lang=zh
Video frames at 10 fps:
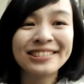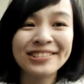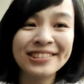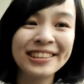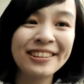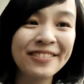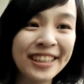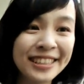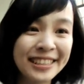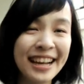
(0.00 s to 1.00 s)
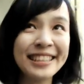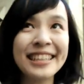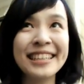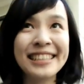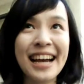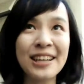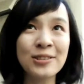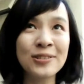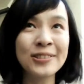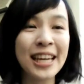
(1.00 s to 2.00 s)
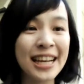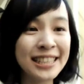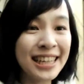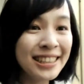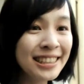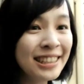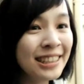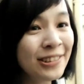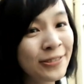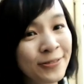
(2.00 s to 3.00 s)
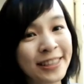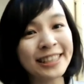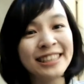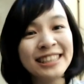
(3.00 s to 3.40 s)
居里咪宅在家，蔬菜香共比。